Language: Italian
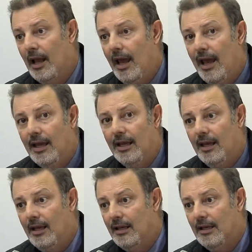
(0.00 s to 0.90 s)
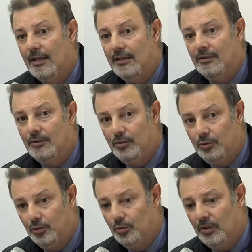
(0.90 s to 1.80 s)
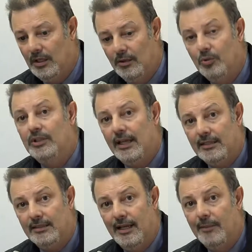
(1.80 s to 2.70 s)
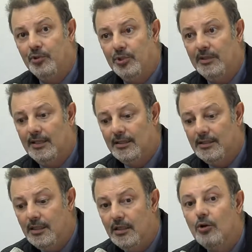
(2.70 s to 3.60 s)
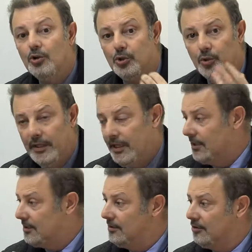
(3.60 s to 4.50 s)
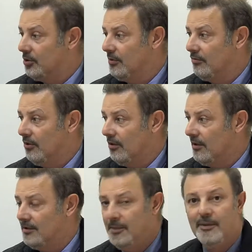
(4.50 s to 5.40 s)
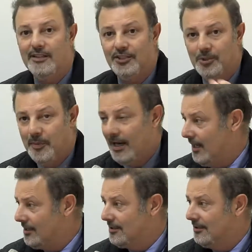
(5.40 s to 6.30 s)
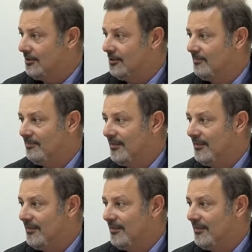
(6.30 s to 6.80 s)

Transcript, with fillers: è che tu, l'utente, ha la possibilità di costruire il sito come vuole, di partecipare al sito,